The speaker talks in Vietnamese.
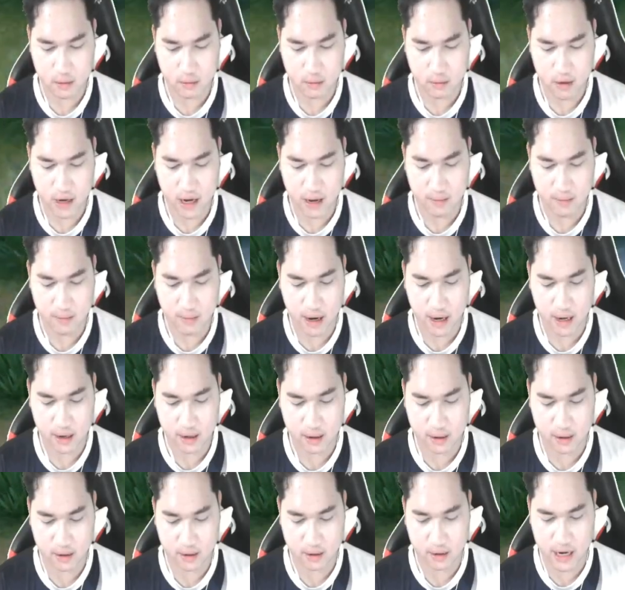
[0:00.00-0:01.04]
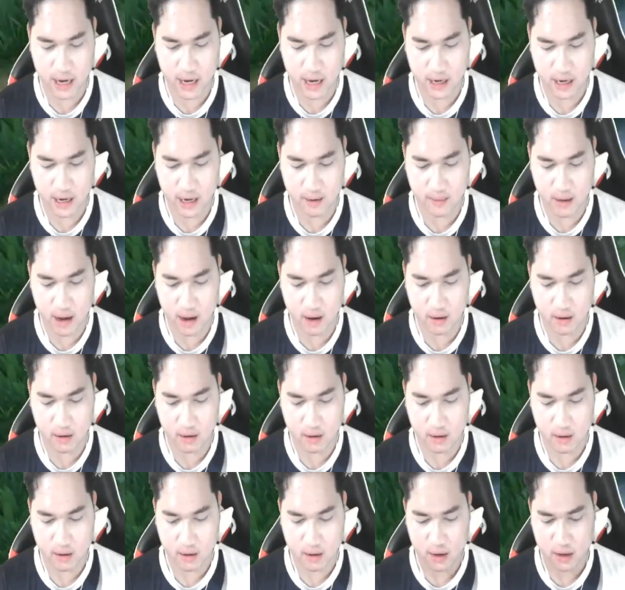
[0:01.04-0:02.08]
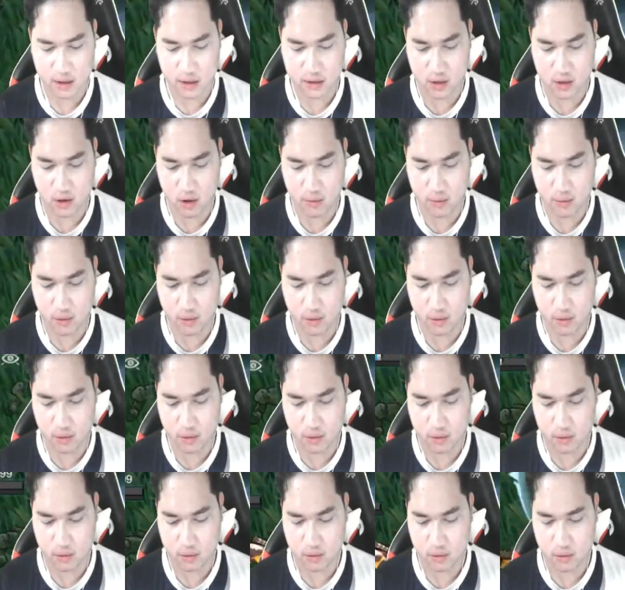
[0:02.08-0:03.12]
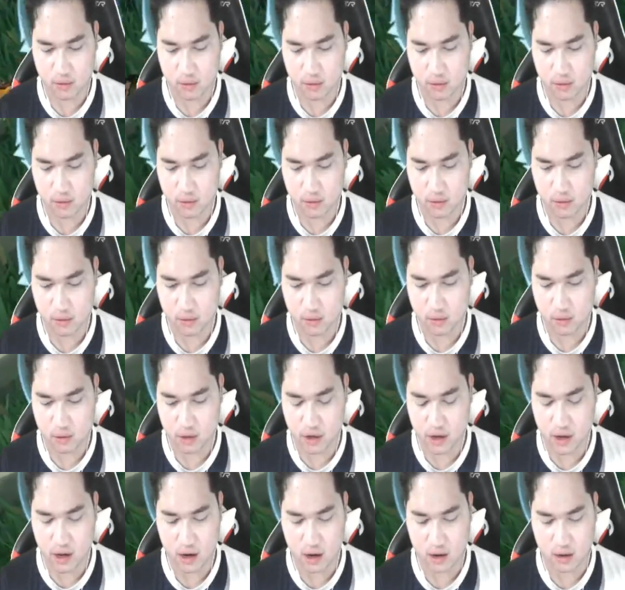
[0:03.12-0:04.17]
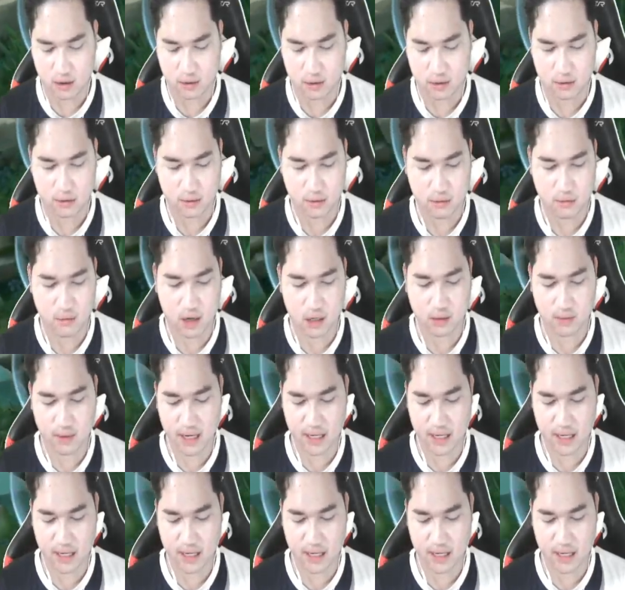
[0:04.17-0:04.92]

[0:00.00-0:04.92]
mà đánh máng nâng nâng máu let's go phú rồi nhọt boss